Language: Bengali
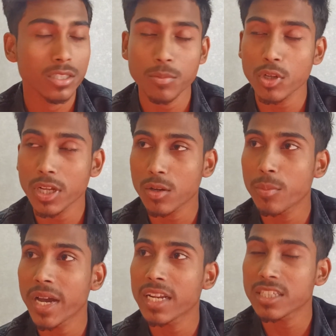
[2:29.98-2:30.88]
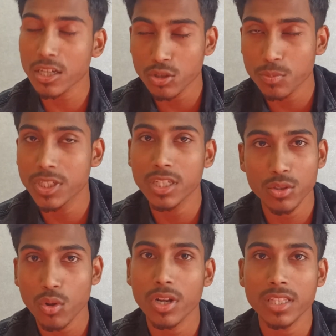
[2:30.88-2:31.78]
যেমন এখন বাইরে শাকসবজির
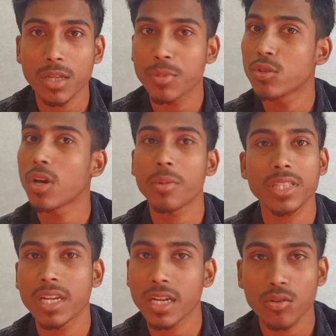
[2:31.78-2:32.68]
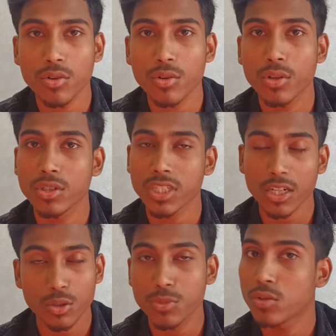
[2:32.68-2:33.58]
কিন্তু অনেক দাম কিন্তু আমাদের এখন ওই
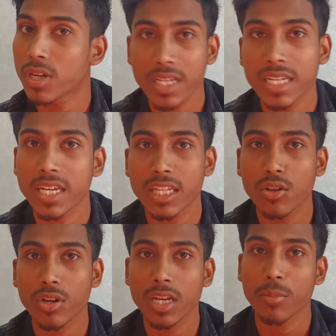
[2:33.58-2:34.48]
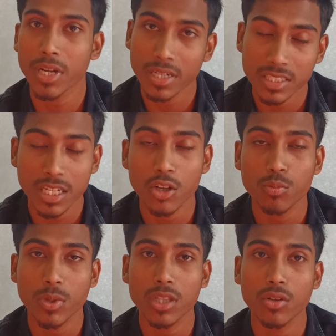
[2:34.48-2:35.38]
শাকসবজিগুলো কিনে খেতে হয় না আমরা নিজেরাই
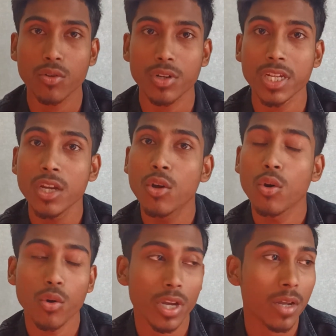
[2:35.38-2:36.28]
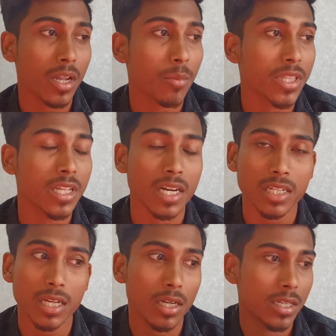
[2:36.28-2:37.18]
উৎপাদন করি ওইখানে আমাদের
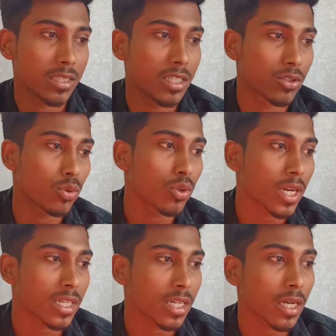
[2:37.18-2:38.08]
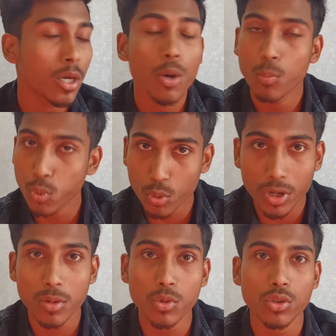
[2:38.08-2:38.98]
একটা এই যে ছোট একটা
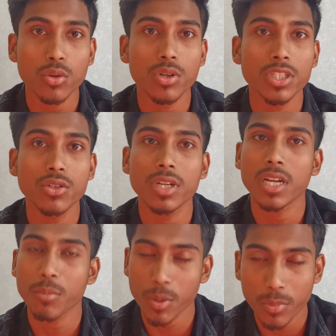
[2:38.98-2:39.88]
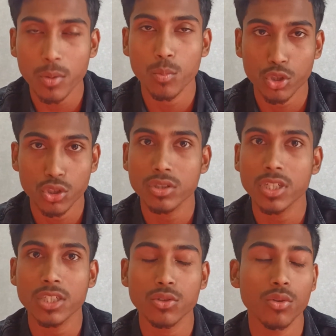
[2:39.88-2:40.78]
পুকুরের মতো করেছি ওইখানে আমরা মৎস্য
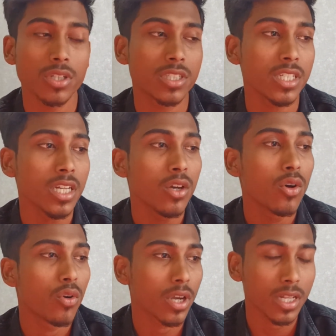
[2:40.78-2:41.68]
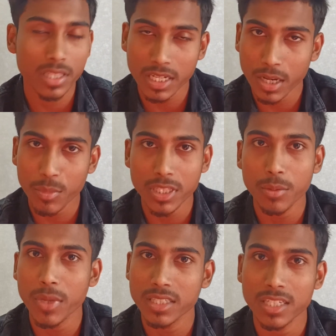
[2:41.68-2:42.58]
চাষ করেছি ওইখান থেকে
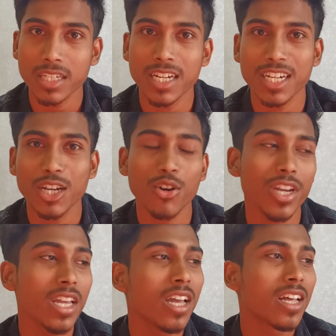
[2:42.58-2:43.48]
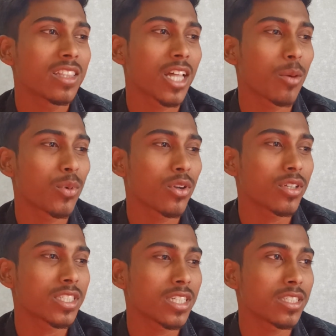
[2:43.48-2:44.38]
আমাদের মাছের গিয়াটা হয় তারপর
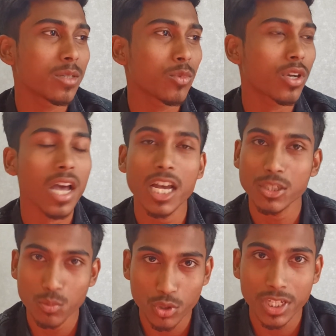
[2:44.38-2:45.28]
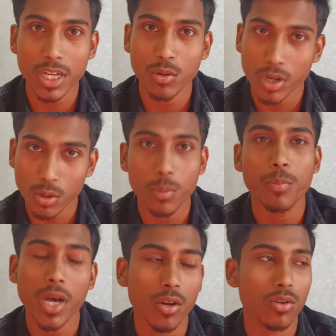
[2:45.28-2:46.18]
হচ্ছে যেমন হাঁস মুরগি এগুলাও
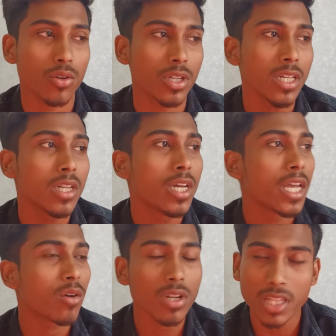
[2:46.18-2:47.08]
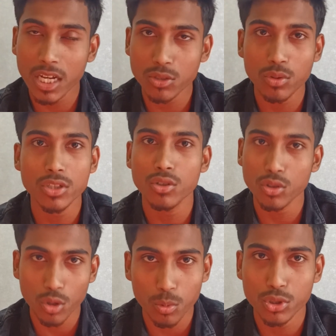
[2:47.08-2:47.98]
পালন করি এগুলো দেখাশোনার
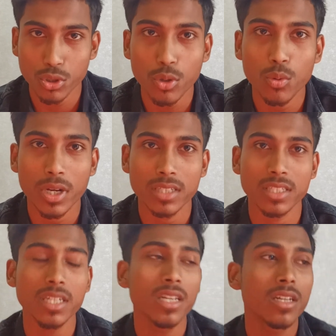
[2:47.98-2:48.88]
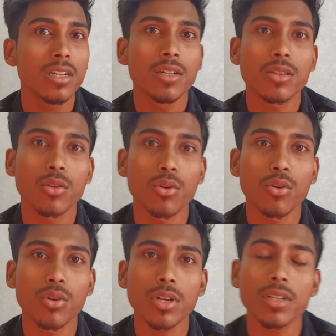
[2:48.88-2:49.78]
জন্য তো অবশ্যই লোক আছে
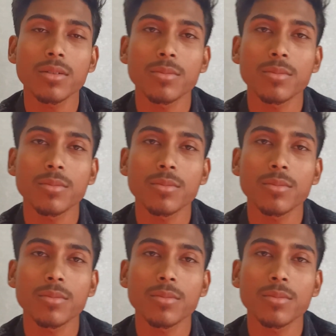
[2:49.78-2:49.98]
কিন্তু তুমি